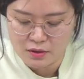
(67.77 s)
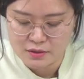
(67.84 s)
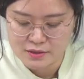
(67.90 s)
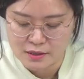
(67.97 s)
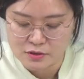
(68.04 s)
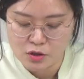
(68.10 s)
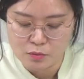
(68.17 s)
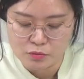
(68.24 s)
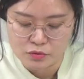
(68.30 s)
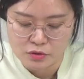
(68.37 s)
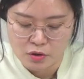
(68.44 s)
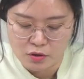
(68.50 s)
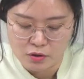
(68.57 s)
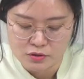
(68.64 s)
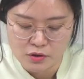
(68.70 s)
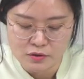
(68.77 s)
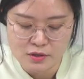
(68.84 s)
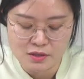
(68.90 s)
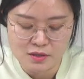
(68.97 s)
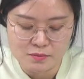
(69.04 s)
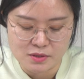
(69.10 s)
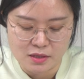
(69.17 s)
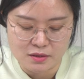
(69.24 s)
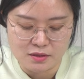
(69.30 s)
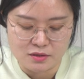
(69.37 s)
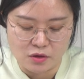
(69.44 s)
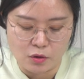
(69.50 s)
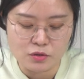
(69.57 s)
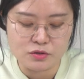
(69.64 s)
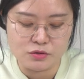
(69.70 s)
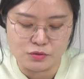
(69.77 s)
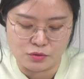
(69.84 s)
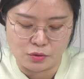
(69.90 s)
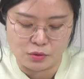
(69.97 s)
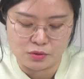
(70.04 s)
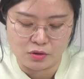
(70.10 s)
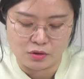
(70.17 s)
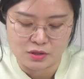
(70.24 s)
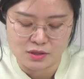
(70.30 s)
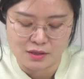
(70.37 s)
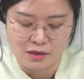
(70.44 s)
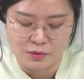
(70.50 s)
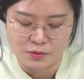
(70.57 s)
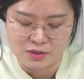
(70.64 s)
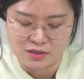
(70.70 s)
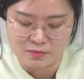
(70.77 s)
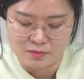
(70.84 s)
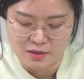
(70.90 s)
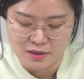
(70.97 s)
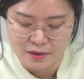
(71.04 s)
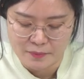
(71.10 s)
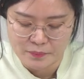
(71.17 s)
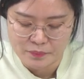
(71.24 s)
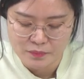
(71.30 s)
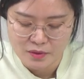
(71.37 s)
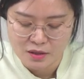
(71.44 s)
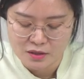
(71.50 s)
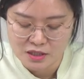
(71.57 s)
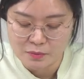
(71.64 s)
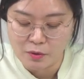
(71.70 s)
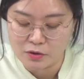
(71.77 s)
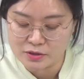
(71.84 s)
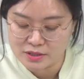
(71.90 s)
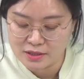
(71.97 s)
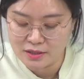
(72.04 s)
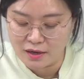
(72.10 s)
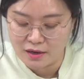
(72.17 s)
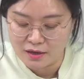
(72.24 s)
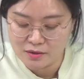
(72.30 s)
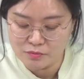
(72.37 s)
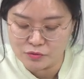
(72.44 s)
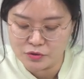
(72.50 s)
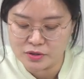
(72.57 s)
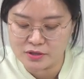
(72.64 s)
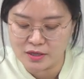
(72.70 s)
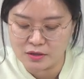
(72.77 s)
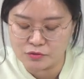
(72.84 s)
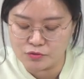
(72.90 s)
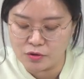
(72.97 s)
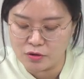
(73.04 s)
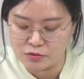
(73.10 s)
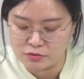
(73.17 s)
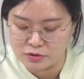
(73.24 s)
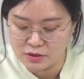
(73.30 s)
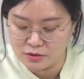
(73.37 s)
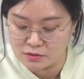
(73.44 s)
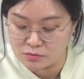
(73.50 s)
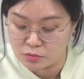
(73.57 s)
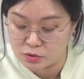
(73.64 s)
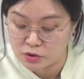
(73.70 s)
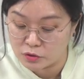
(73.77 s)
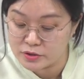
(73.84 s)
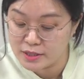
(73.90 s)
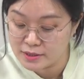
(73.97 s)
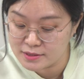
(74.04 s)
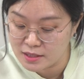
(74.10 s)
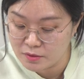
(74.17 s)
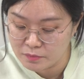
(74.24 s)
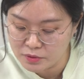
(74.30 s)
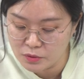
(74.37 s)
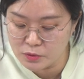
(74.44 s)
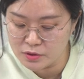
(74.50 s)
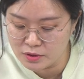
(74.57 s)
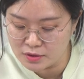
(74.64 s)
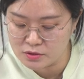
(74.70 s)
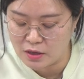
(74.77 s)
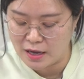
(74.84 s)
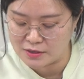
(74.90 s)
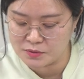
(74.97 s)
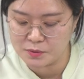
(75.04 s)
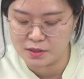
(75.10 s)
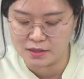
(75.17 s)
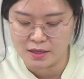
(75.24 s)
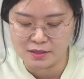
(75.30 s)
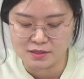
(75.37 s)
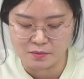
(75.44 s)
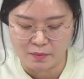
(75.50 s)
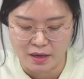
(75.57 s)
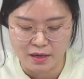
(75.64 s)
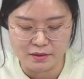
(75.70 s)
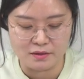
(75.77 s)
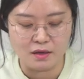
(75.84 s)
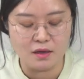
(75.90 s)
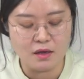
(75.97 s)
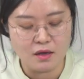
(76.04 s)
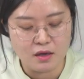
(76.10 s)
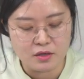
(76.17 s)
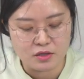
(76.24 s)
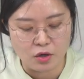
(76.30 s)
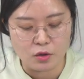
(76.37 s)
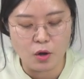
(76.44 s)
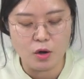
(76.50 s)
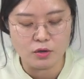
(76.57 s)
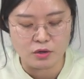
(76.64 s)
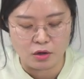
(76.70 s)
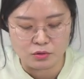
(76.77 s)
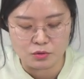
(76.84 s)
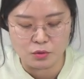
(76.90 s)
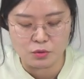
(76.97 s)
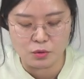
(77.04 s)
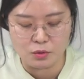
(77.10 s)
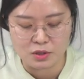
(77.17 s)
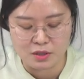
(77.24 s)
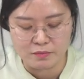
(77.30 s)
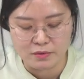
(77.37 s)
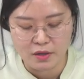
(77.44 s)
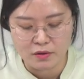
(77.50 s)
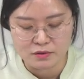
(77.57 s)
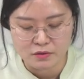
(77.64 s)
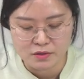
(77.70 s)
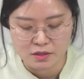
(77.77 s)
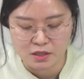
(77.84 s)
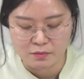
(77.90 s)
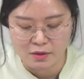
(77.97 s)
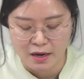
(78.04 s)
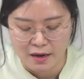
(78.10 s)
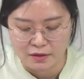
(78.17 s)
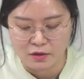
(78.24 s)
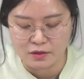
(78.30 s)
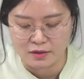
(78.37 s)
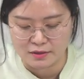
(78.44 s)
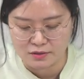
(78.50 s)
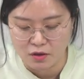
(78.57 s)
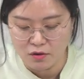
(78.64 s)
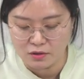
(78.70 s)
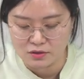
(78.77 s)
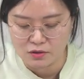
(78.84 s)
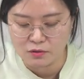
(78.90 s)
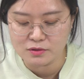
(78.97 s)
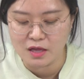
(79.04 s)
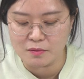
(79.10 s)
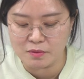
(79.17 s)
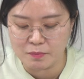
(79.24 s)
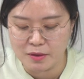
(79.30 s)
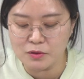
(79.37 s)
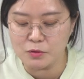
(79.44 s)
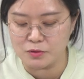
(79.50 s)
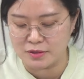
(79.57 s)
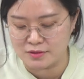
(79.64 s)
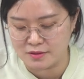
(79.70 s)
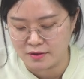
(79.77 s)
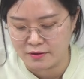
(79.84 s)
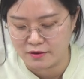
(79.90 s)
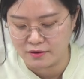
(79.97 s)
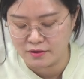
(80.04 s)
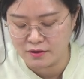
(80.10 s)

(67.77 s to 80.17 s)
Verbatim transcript: 작년부터 선생님 책을 역순으로 덕질하고 있습니다. 이번 신간 무의식의 두 얼굴은 뭐 전자책 POD라서 아쉽긴 하지만 여러 경로로 김태형 선생님을 알게 돼서 청남이 팬도 됐어요.